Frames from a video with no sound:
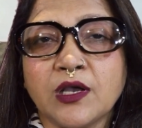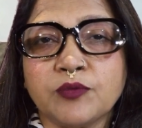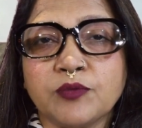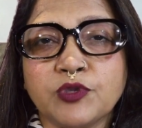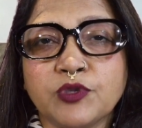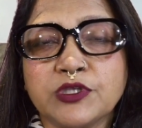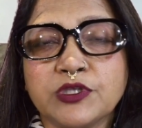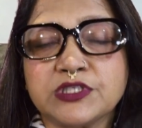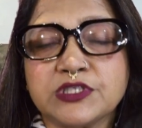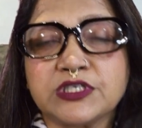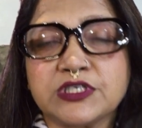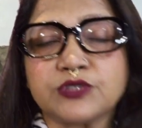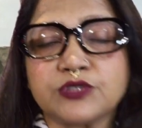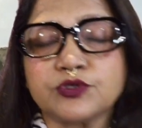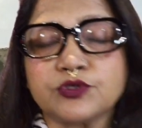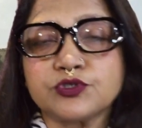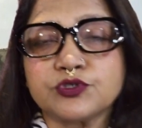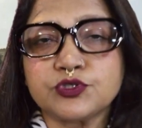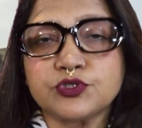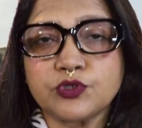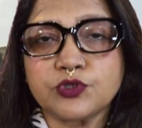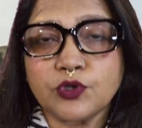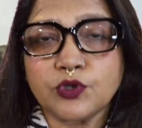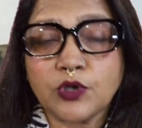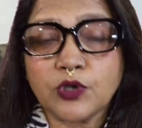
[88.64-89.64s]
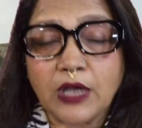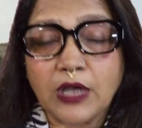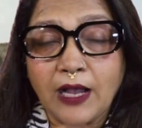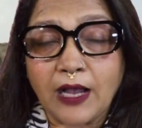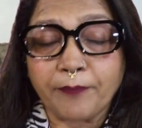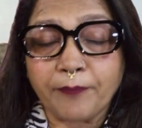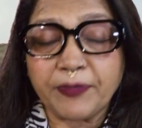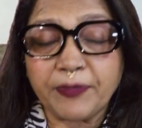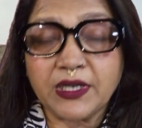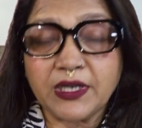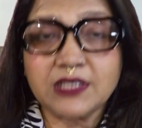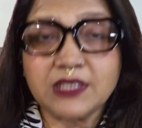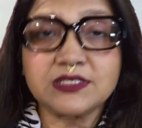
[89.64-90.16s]
বলেছে তো সো
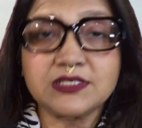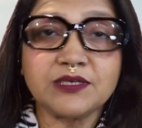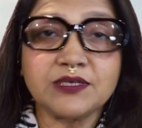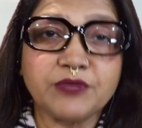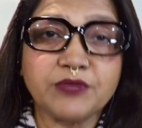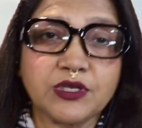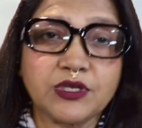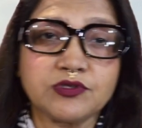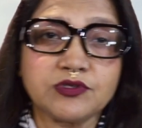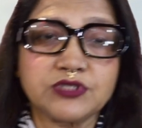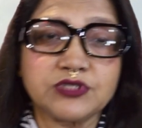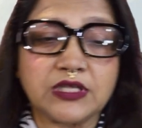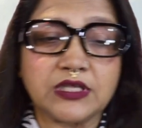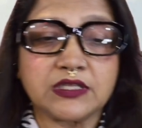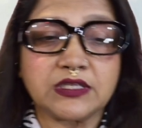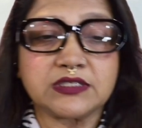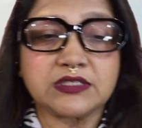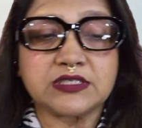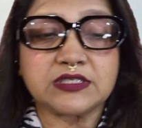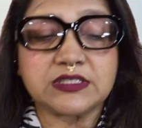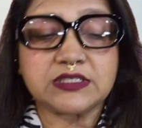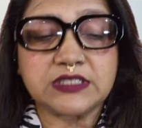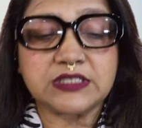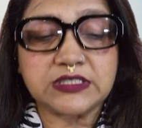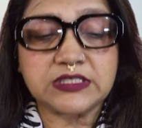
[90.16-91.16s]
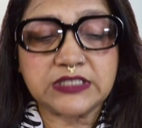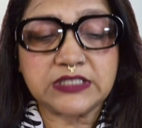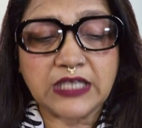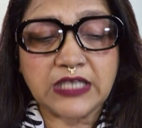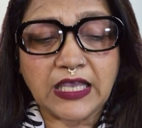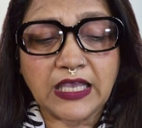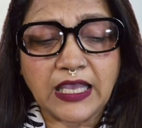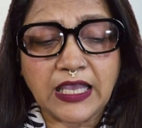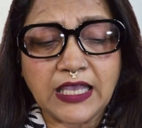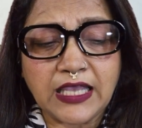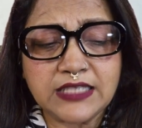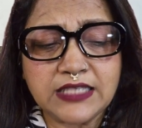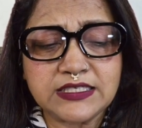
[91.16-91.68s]
আপনার কাছে আমি এখন জানতে চাচ্ছি যে
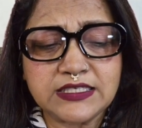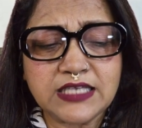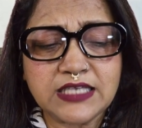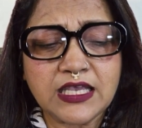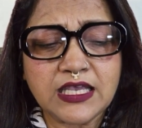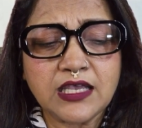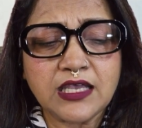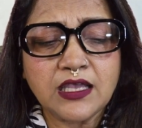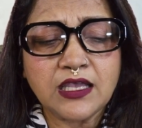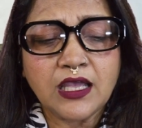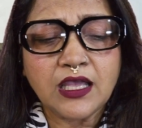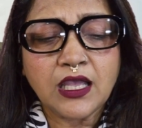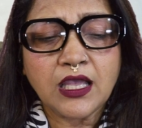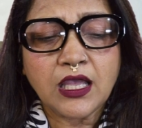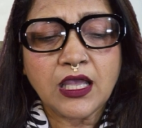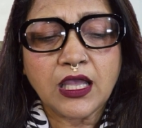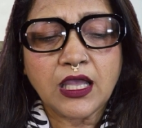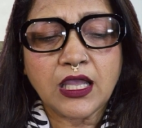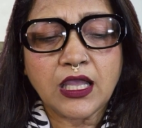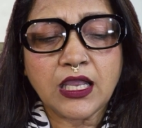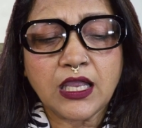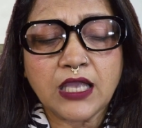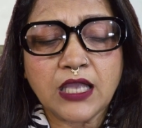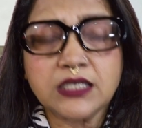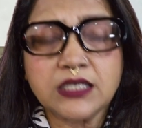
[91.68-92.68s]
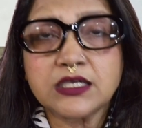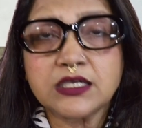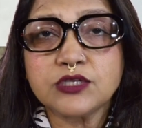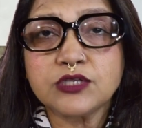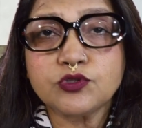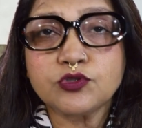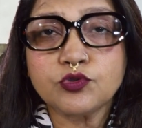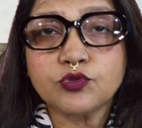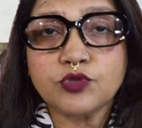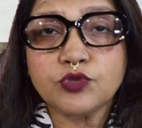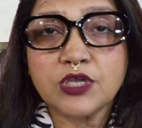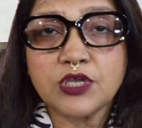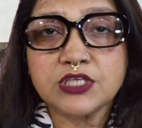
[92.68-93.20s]
এই যে এটা
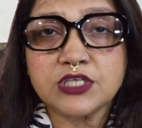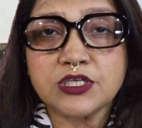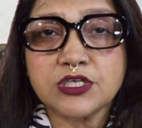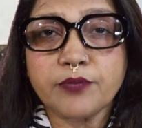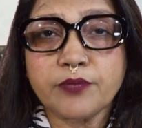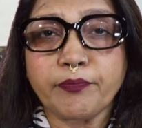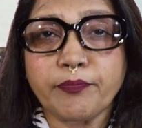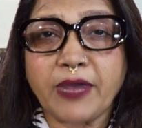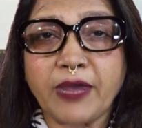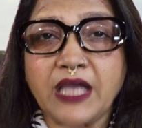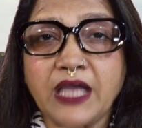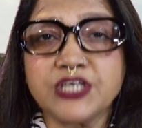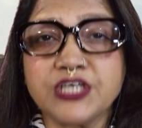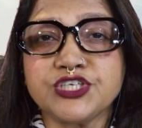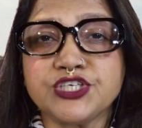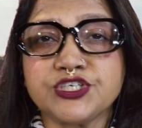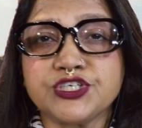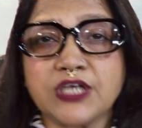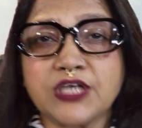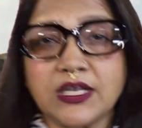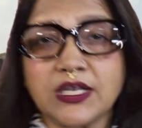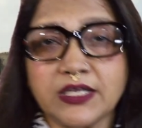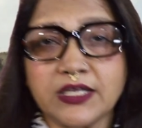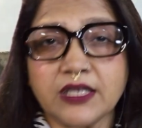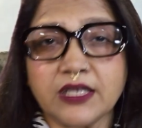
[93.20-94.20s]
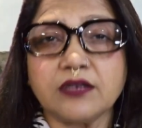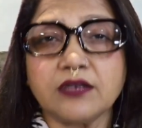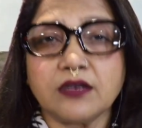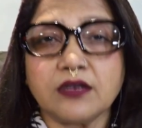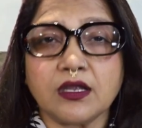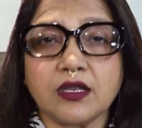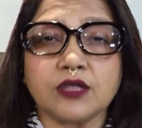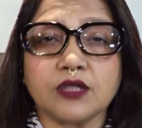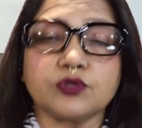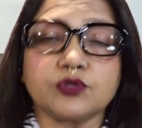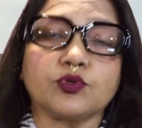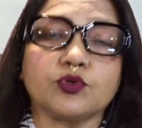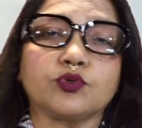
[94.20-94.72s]
কিন্তু দুই সালের
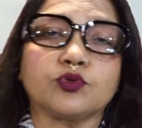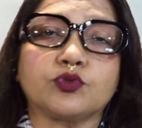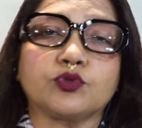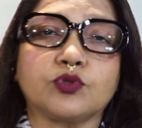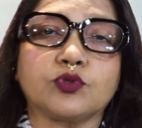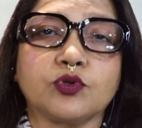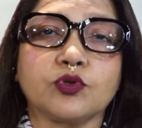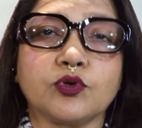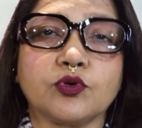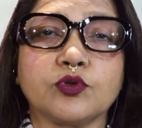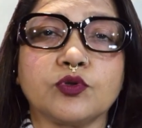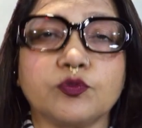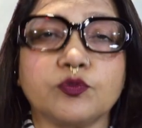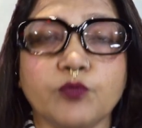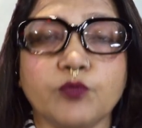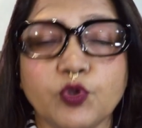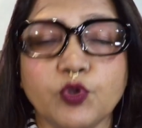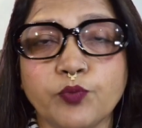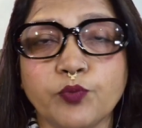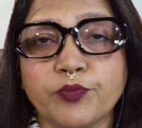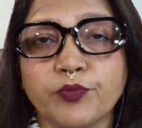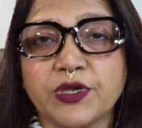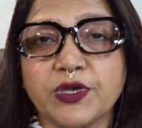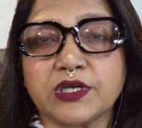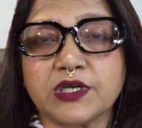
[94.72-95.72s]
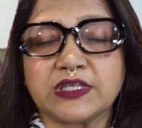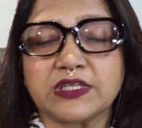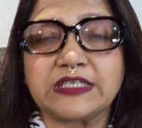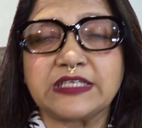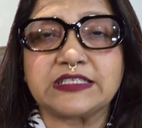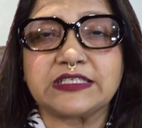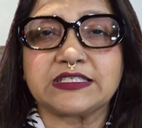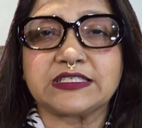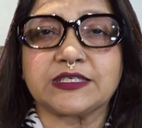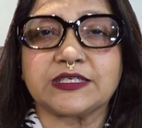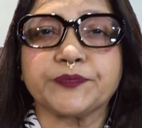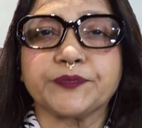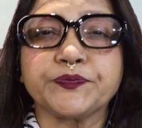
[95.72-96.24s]
তথ্য ব্লুমবার্গ
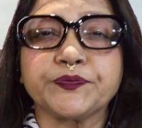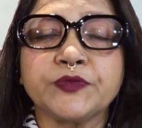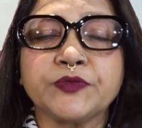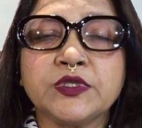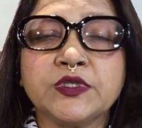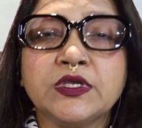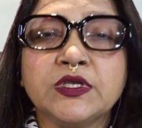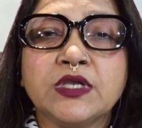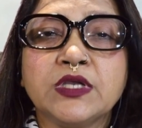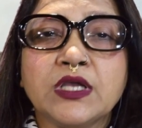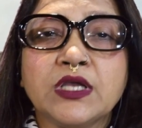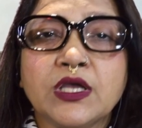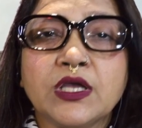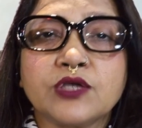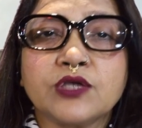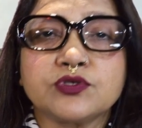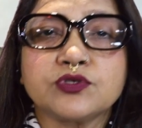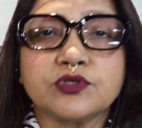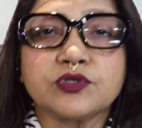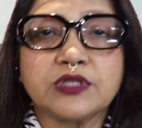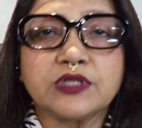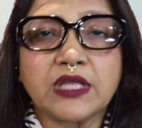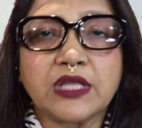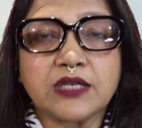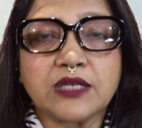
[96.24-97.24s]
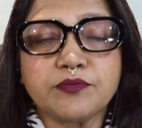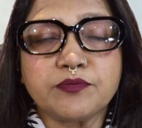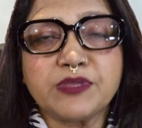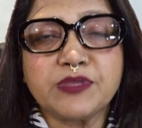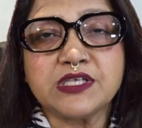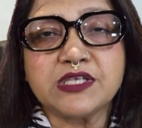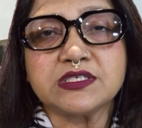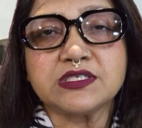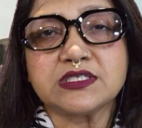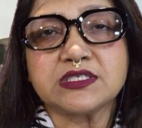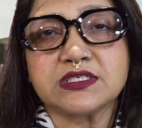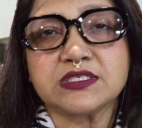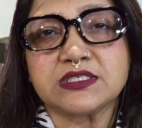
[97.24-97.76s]
দিচ্ছে তো দ্যাট
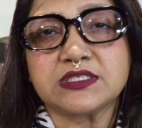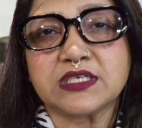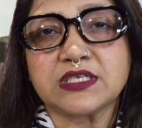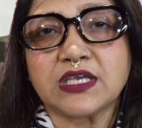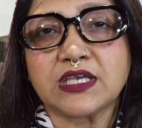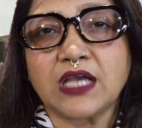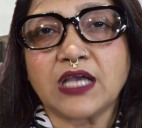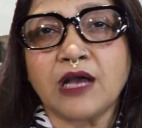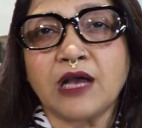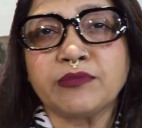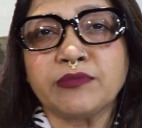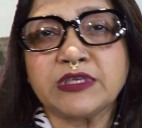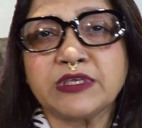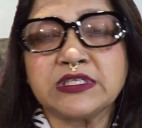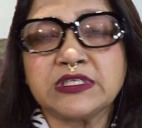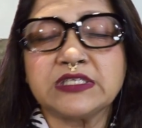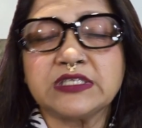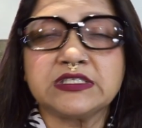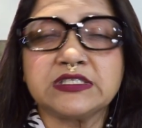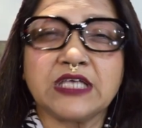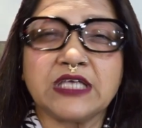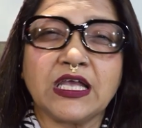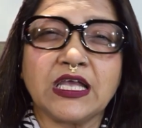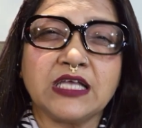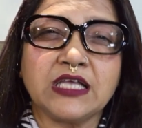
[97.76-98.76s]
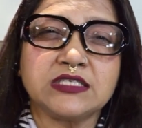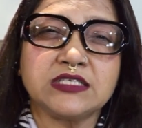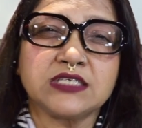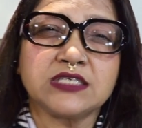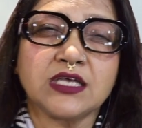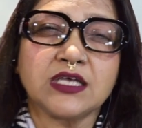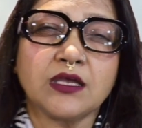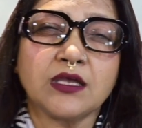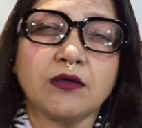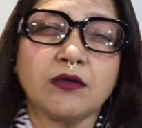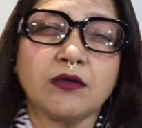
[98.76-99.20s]
মিনস যে আমাদের যে এই যে